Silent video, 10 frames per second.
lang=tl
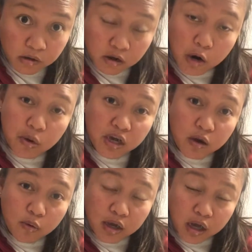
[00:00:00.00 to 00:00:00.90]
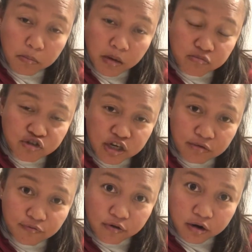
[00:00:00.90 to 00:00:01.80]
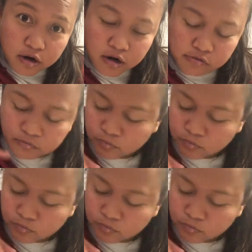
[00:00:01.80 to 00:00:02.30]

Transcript: Kaway-kaway kay Ma'am Jennifer.